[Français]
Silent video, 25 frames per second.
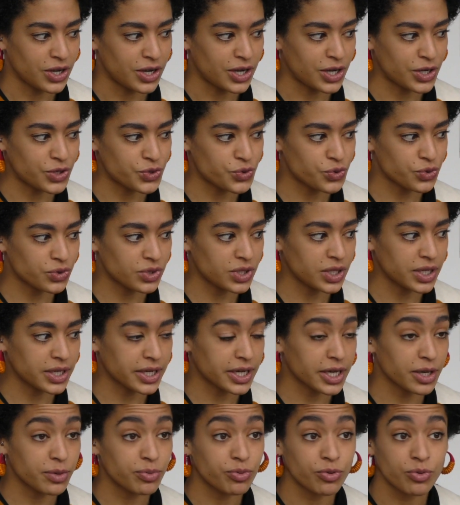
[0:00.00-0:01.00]
un jour
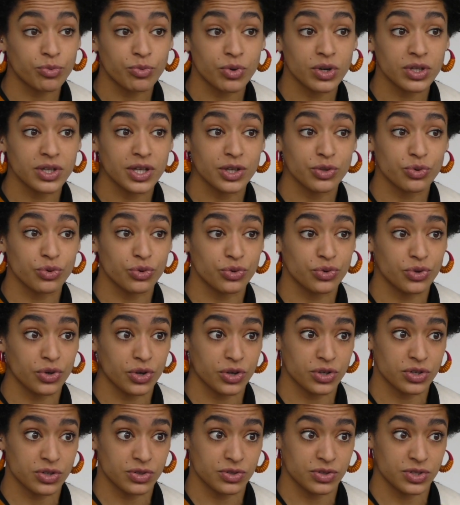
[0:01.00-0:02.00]
d'écrire pour moi, d'être
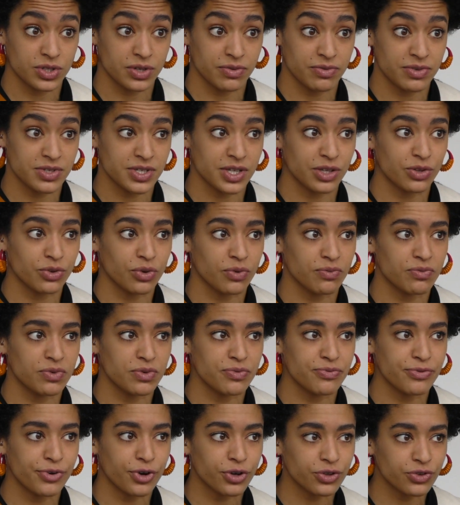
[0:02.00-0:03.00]
auteur J'avais cette envie
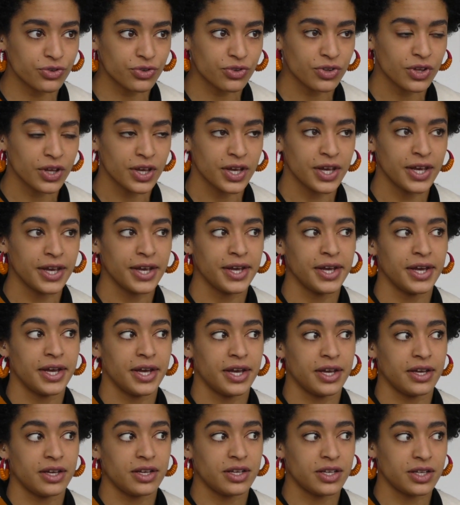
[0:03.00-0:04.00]
forte.
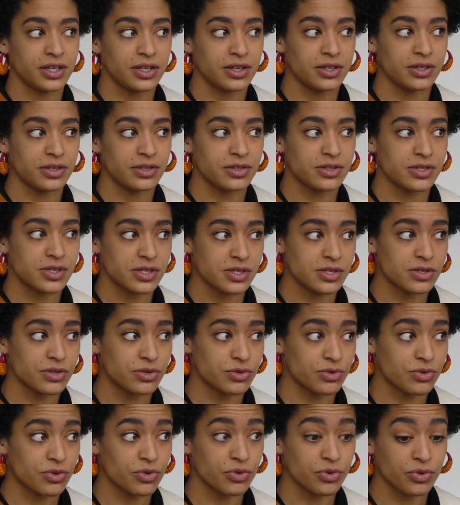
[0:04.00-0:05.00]
Et c'est
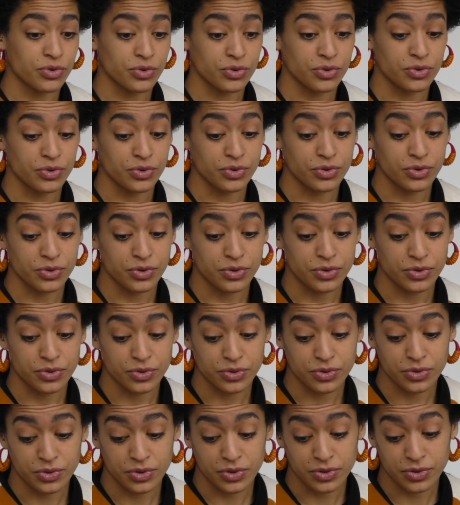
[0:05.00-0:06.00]
ce que
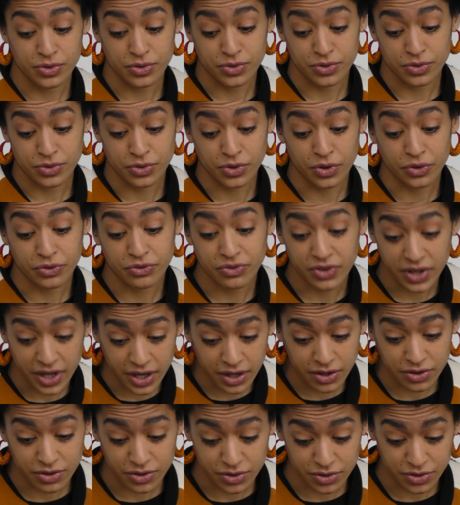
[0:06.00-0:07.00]

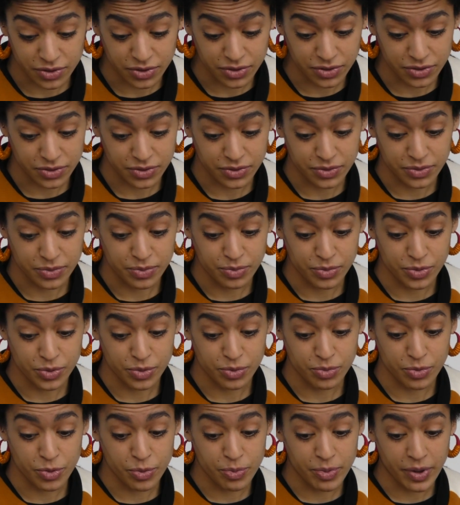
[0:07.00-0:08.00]
Nanterre euh,
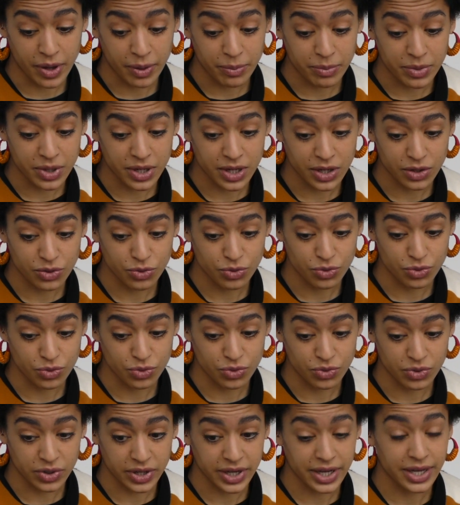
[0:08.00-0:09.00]
me, permet là
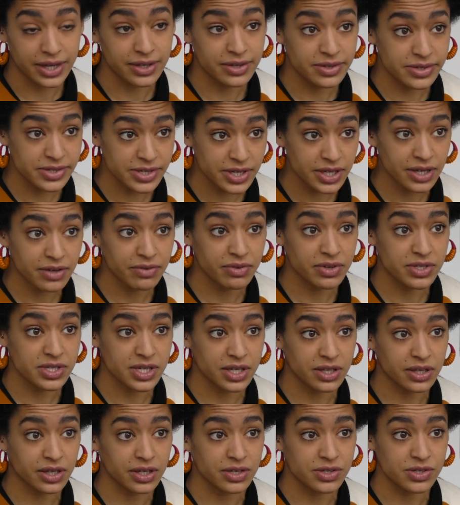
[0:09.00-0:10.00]
de, réaliser avec
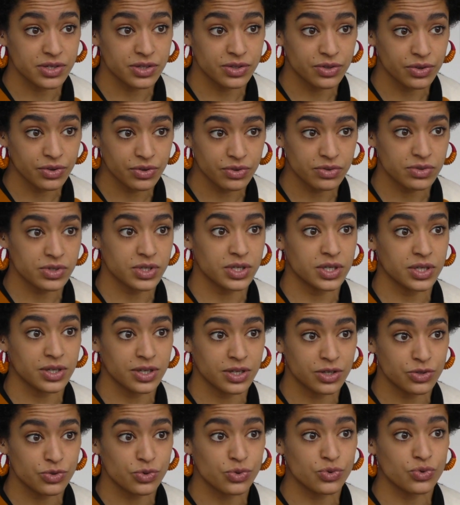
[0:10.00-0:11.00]
cette résidence
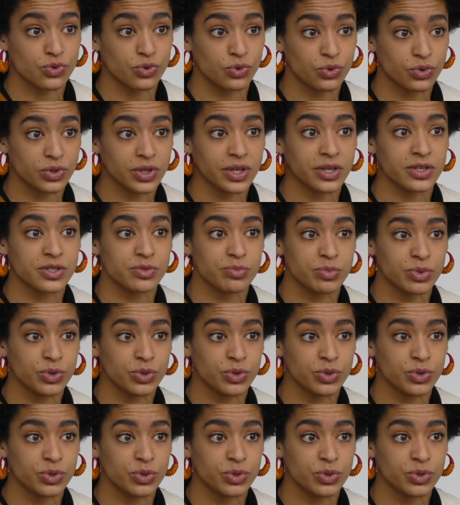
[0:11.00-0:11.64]
et ce solo de 15